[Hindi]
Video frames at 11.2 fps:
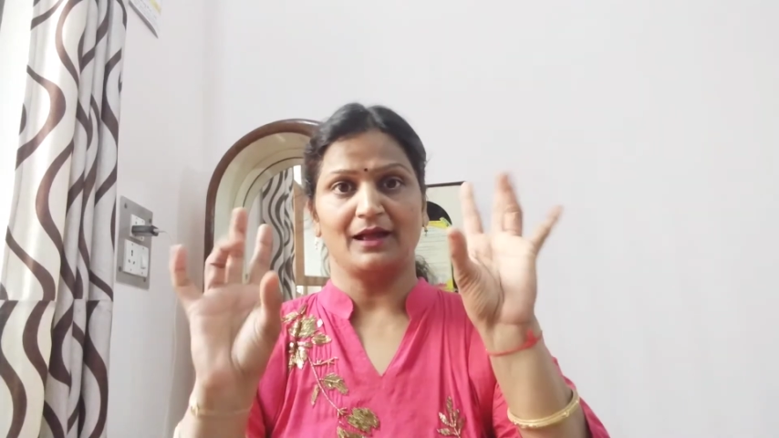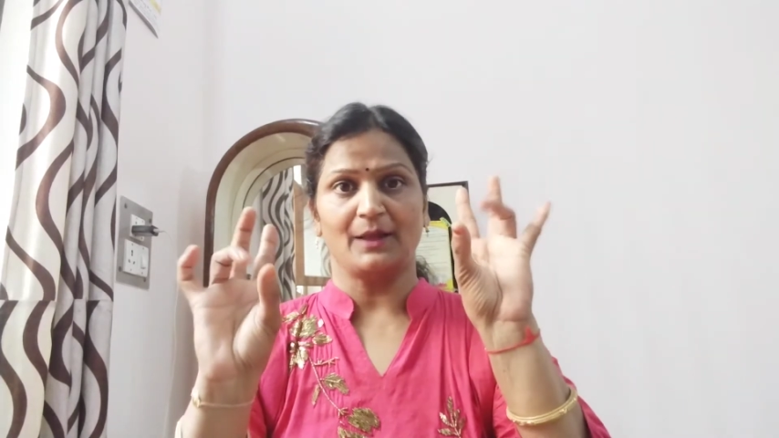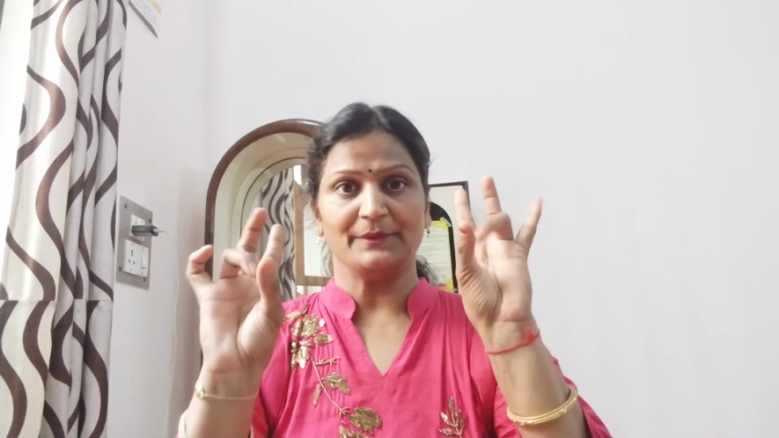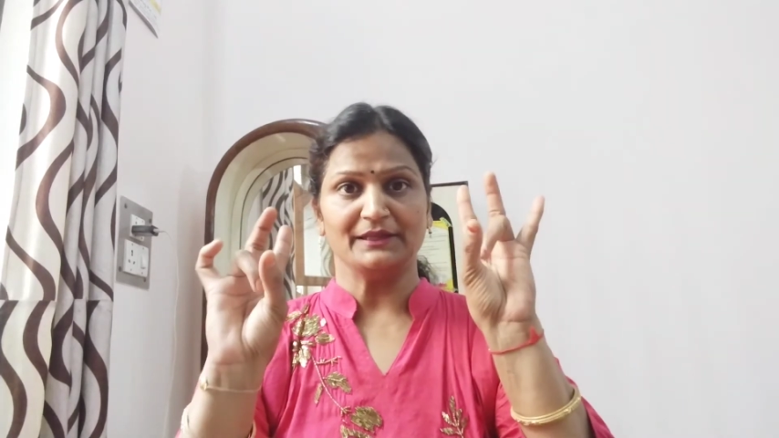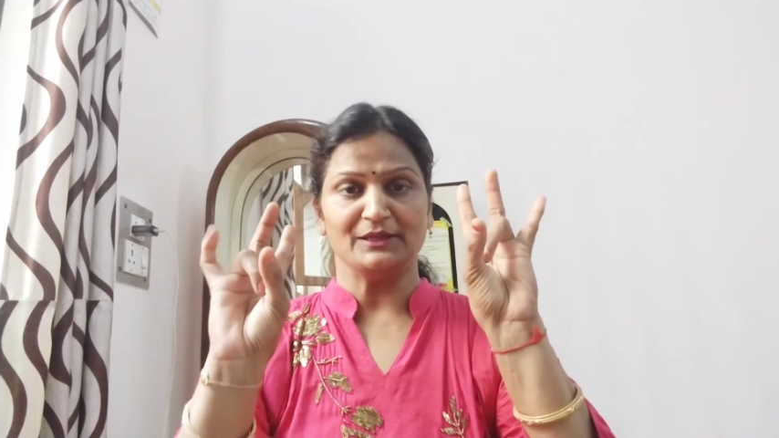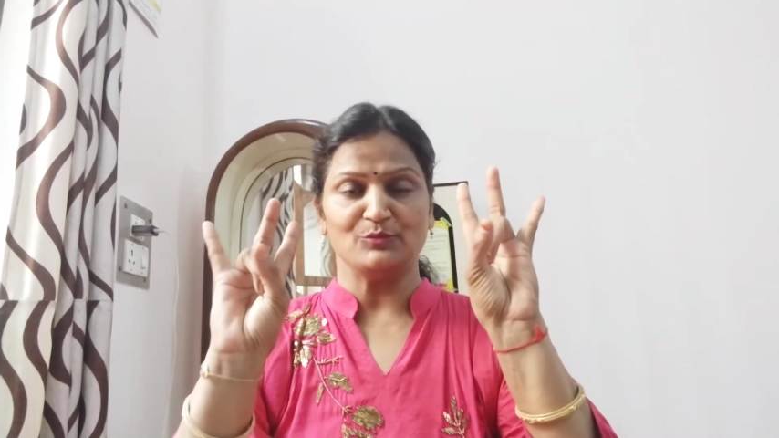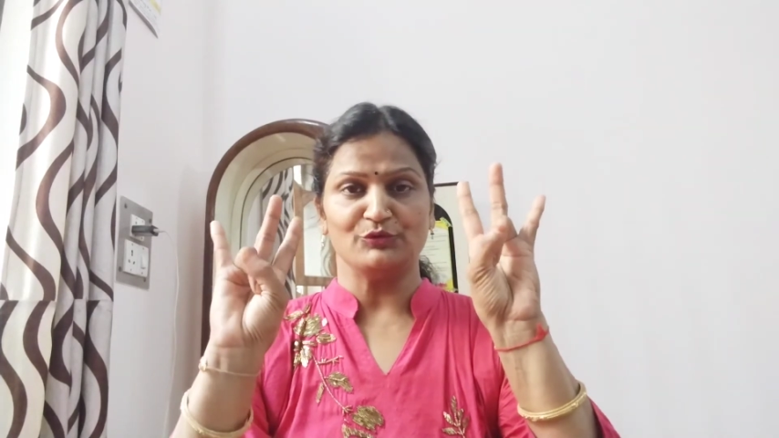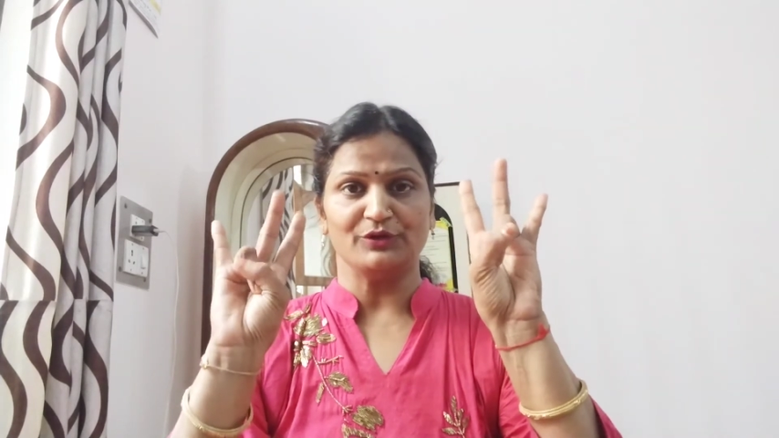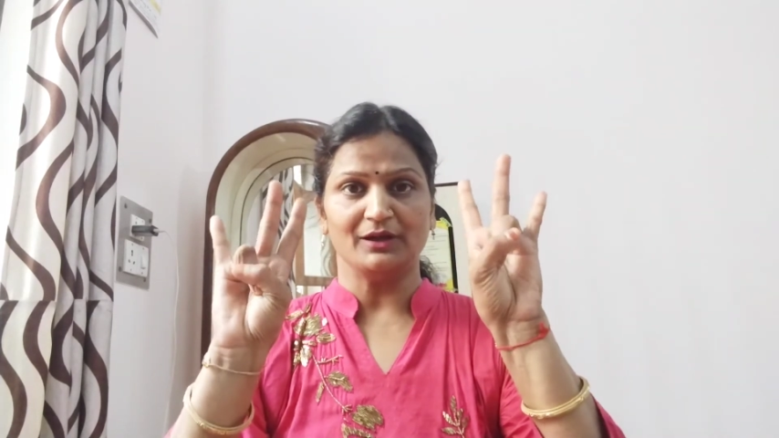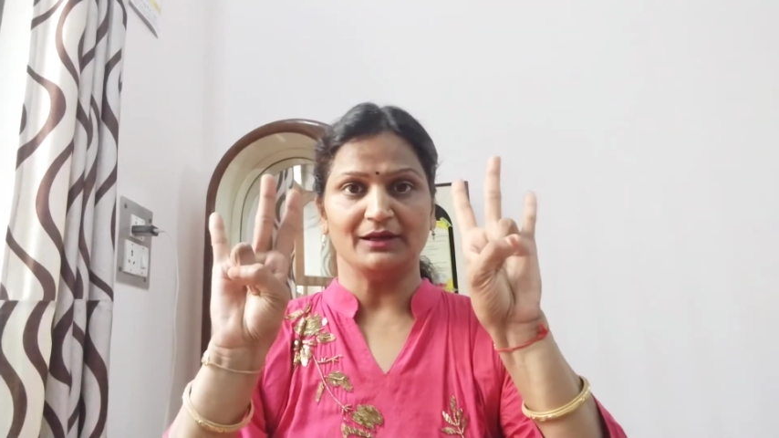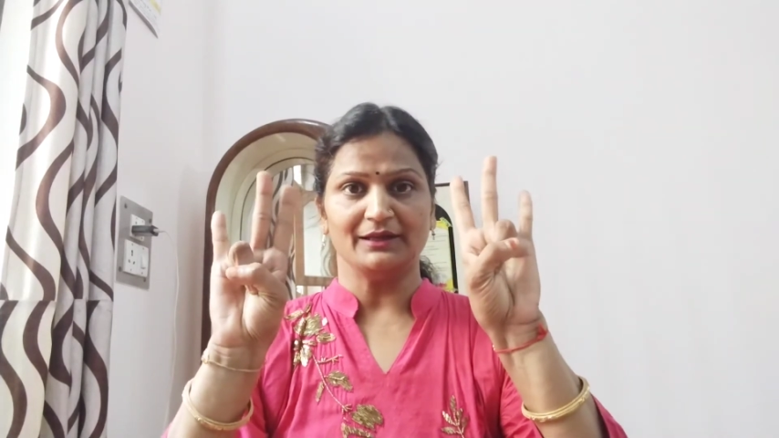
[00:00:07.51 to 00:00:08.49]
आप एक ये
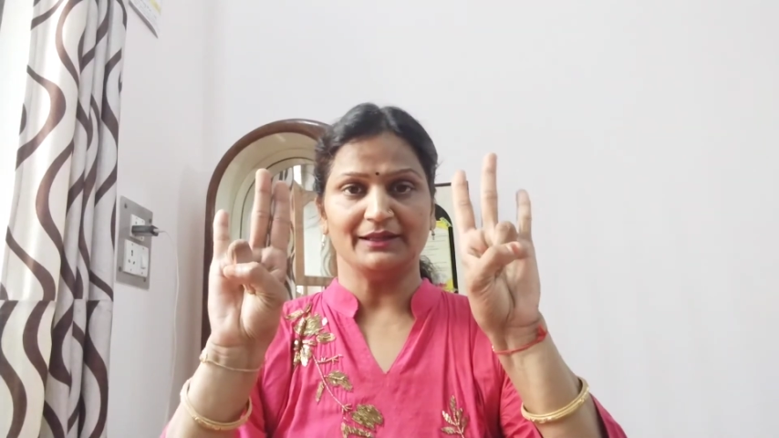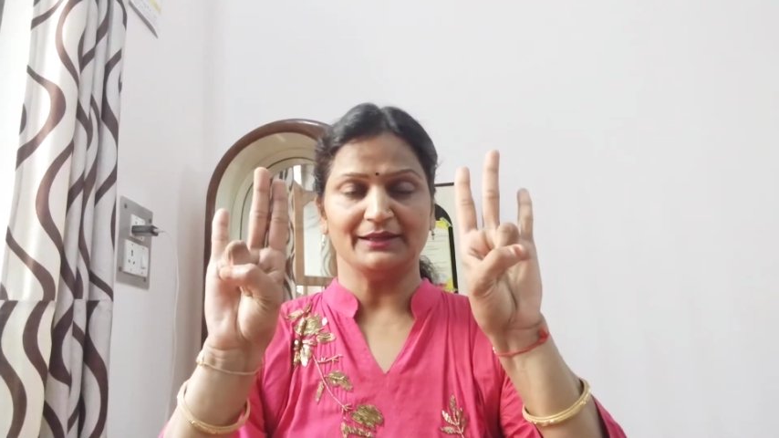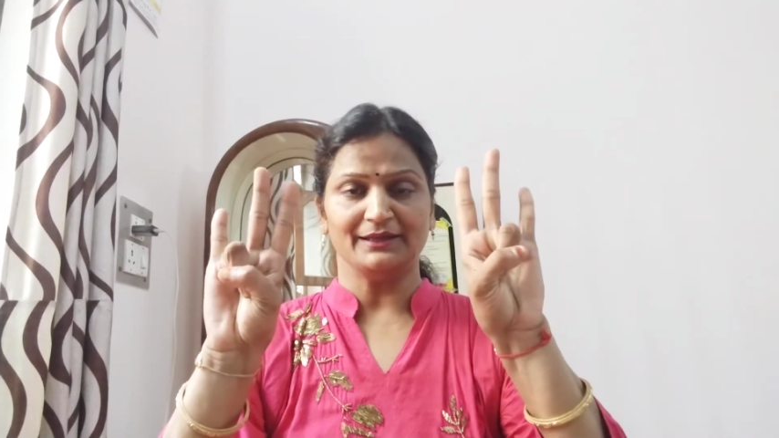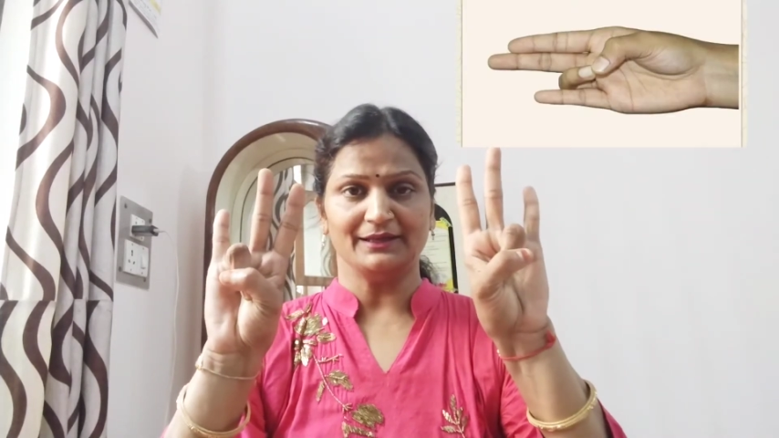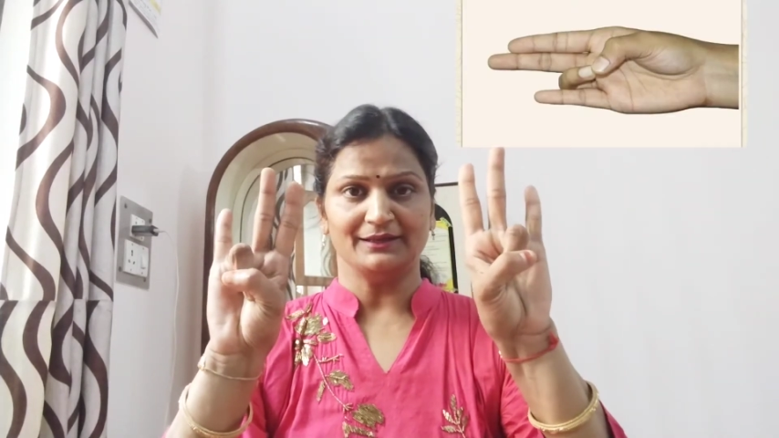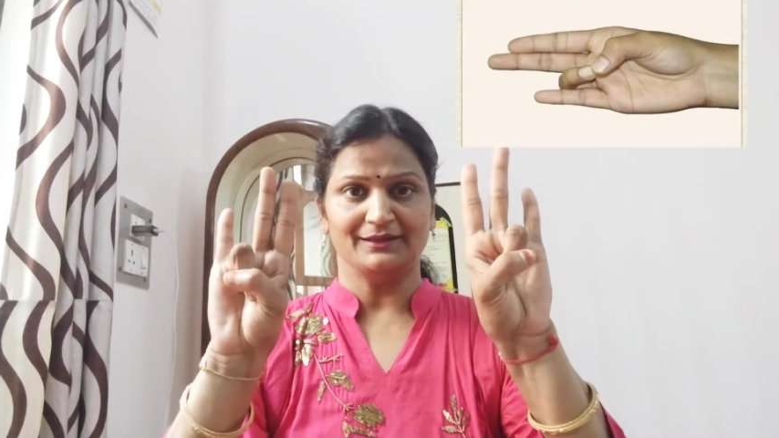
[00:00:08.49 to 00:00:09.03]
मुद्रा करेंगे